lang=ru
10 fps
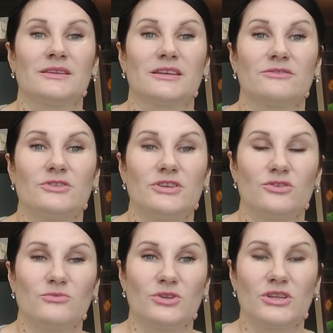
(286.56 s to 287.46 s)
Так вот,
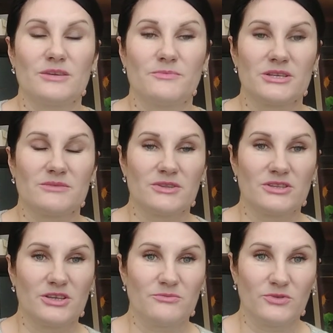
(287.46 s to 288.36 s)
я думаю, надо
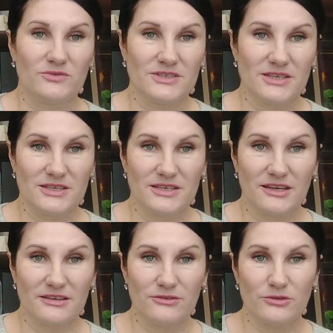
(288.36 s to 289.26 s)
присмотреть мой весенний
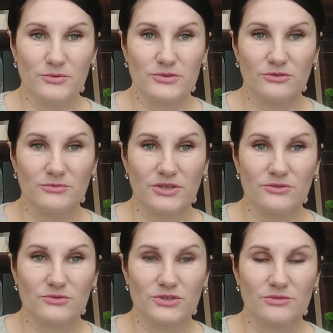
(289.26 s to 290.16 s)
гардероб, что мне
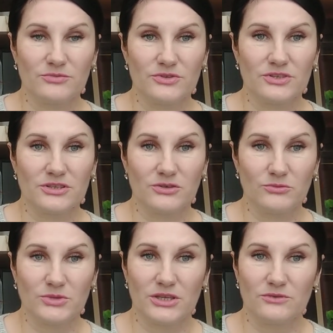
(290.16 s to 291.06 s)
нужно будет.
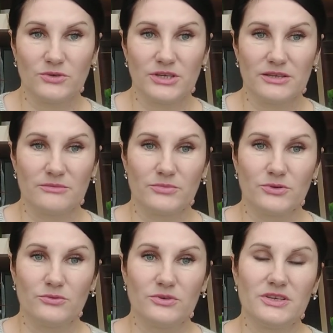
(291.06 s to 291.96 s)
У меня двое
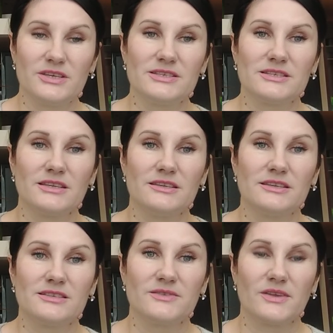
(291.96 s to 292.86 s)
брюк есть,
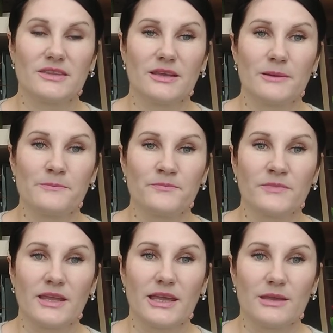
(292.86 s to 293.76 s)
одни цвета
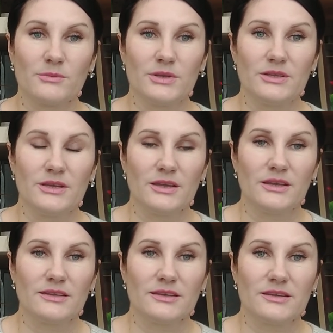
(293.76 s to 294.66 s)
camel,
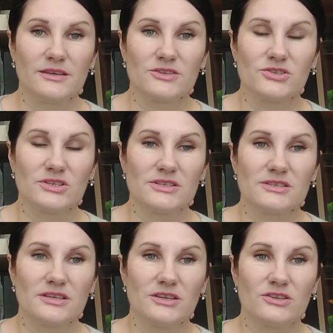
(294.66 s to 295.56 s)
такие
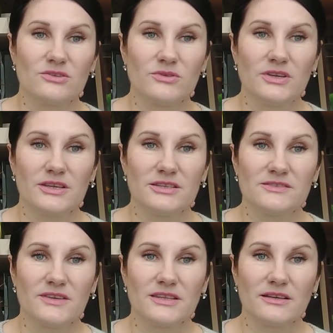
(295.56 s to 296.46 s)
джинсы, и другие
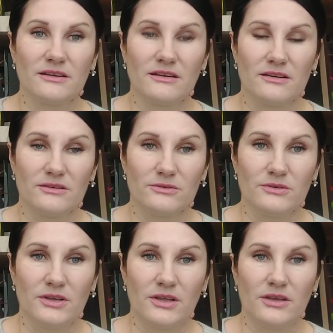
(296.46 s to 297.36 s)
цвета
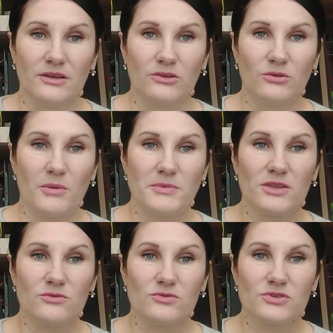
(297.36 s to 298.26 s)
какао. Думаю,
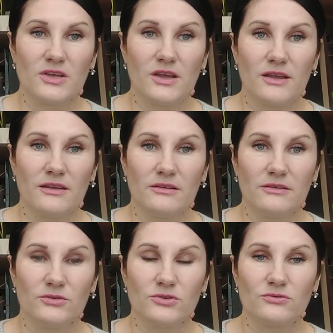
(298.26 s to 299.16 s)
мне нужно
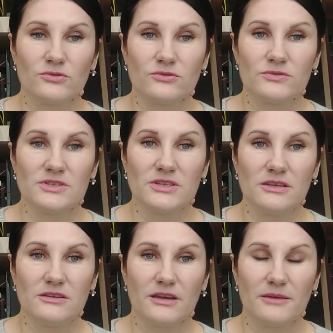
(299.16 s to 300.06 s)
вот куртку
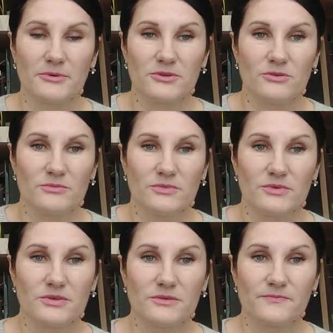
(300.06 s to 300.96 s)
снять, а
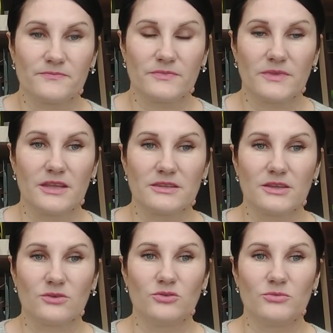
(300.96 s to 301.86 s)
потом э, нет
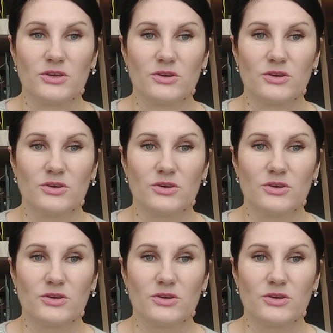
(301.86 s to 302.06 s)
такой у